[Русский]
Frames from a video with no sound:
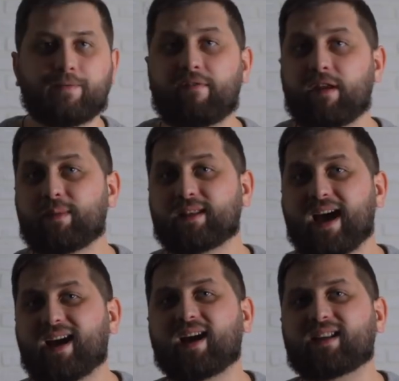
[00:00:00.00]
Во
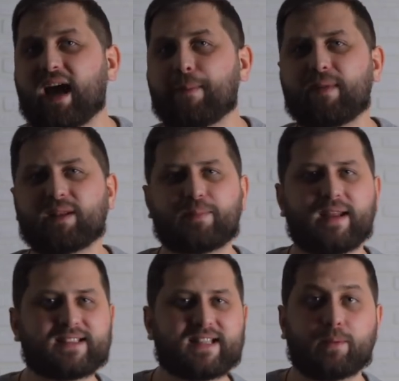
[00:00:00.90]
времена, когда обмен
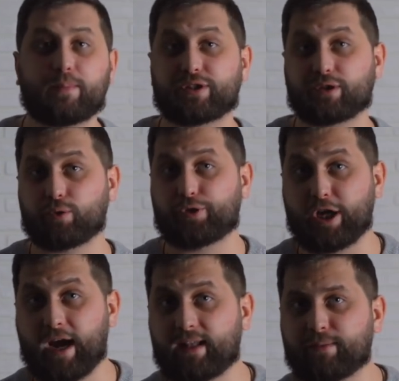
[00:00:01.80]
перестал быть
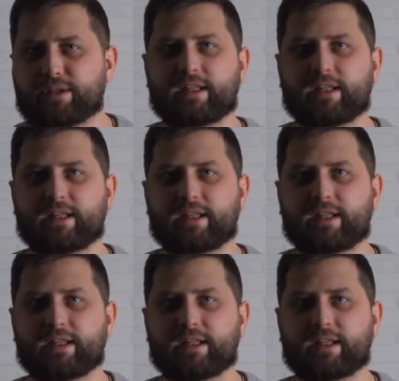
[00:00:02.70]
случайным,